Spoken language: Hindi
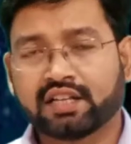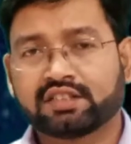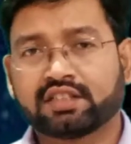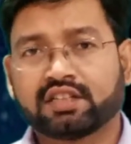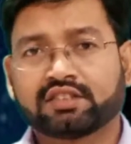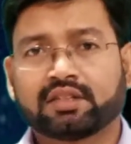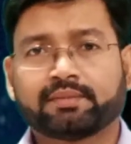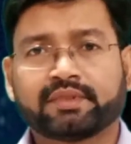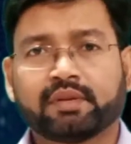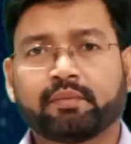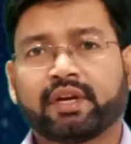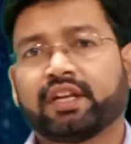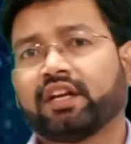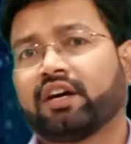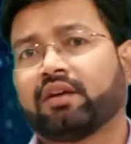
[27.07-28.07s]
आज का सबसे
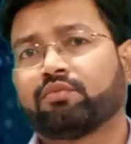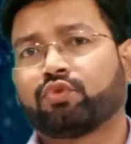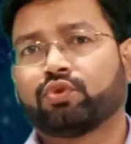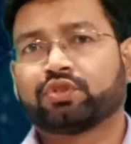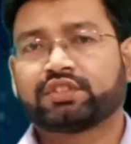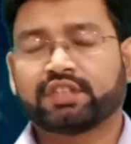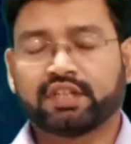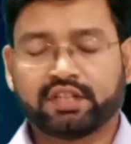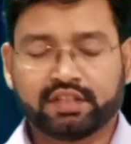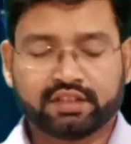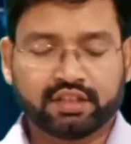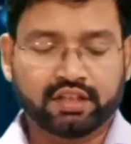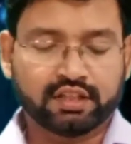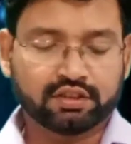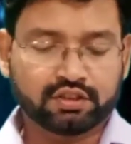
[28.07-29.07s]
पहला हम क्वेश्चन
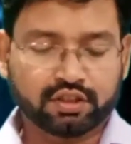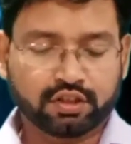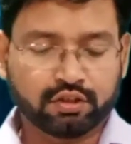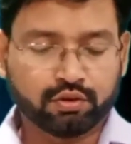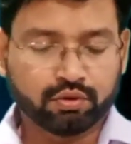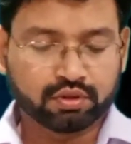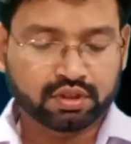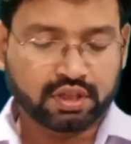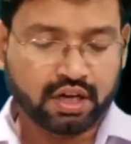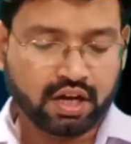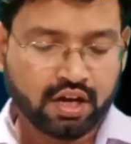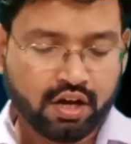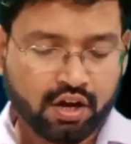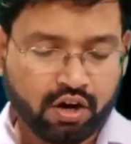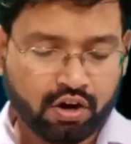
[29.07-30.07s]
लेते हैं त्रिलोक का
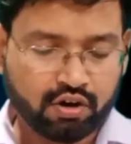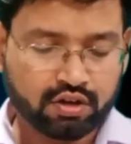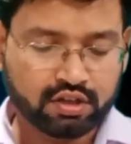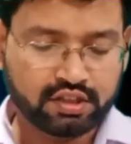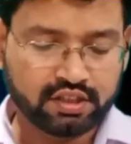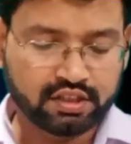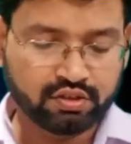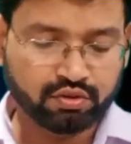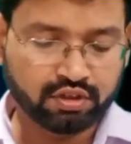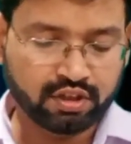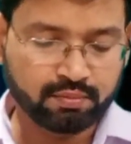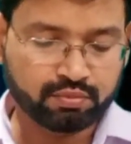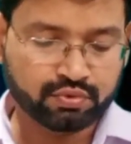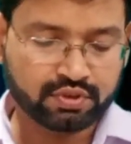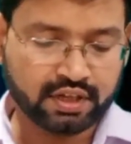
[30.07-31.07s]
और इन्होंने
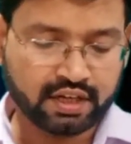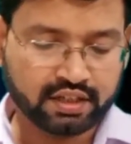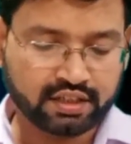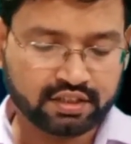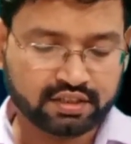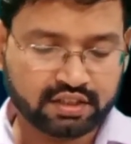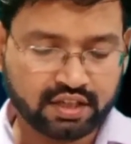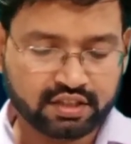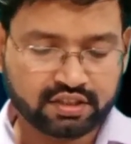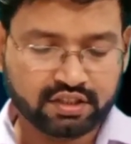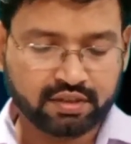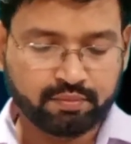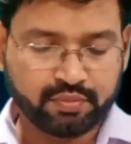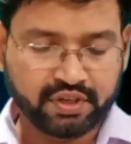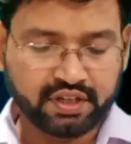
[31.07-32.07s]
पूछा है कि सर
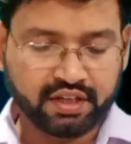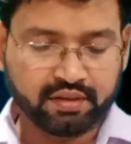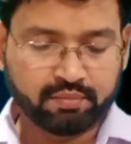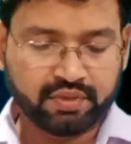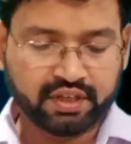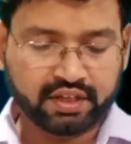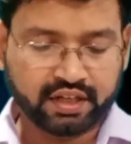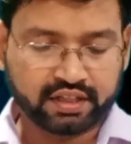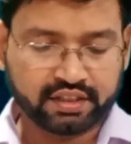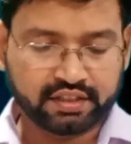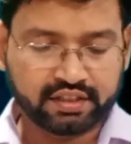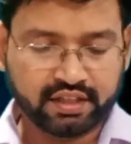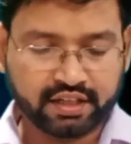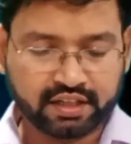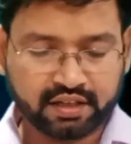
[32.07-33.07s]
जी बीएनबी
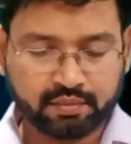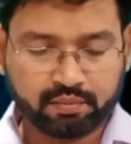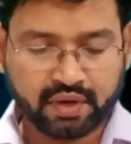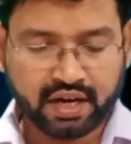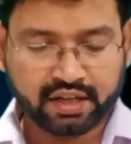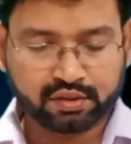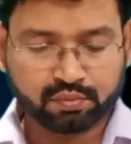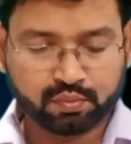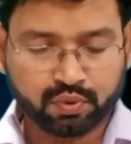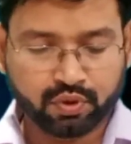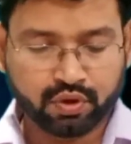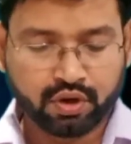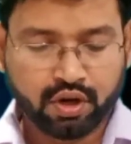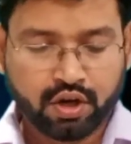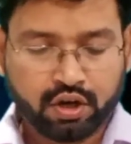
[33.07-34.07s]
खरीदने के बाद वो
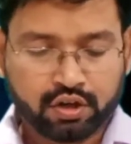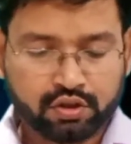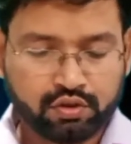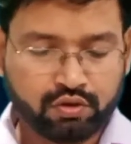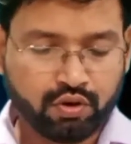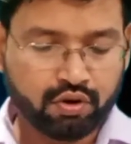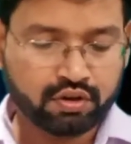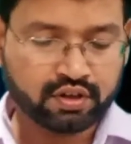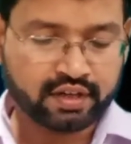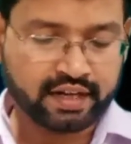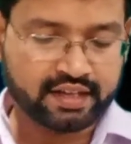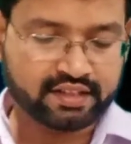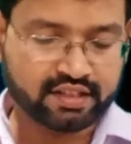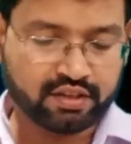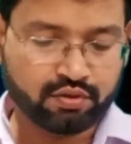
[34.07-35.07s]
लॉक
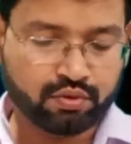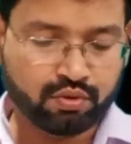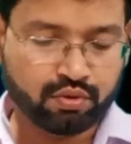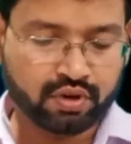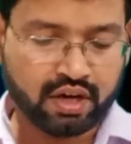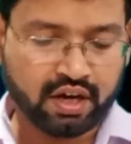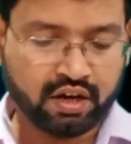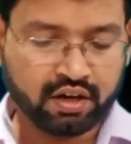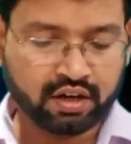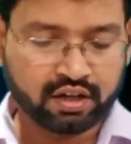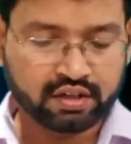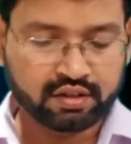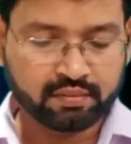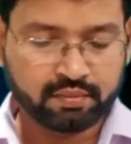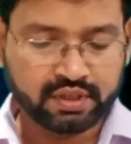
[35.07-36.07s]
कैसे होगा
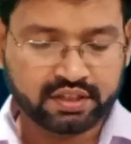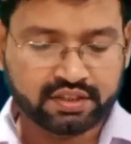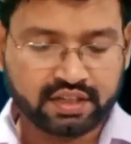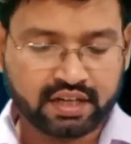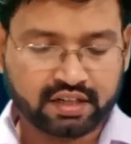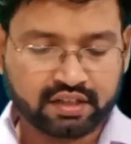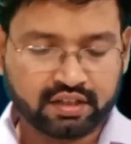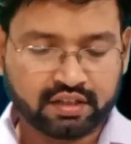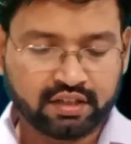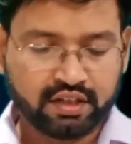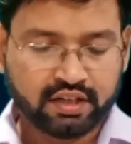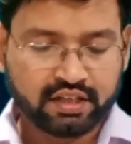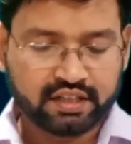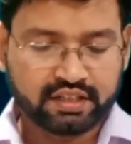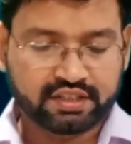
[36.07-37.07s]
अर्न में जाकर
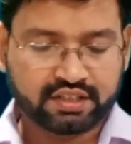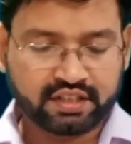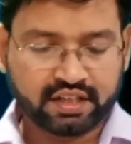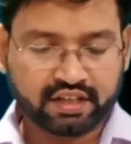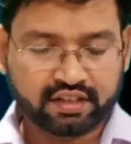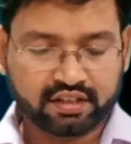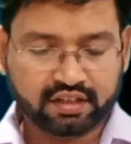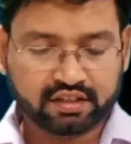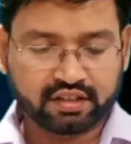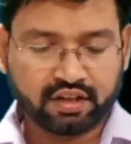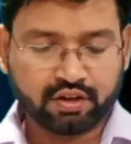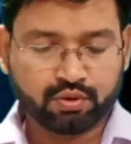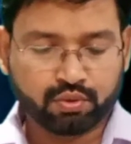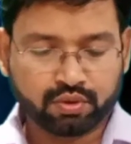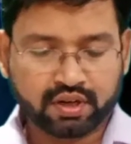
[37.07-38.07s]
स्टेक करना
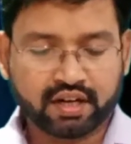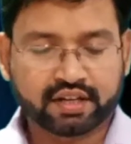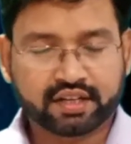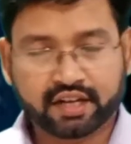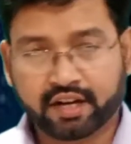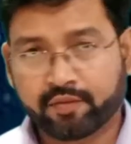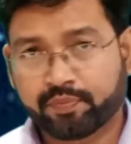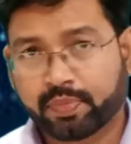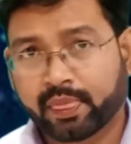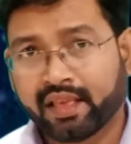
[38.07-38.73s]
होगा क्या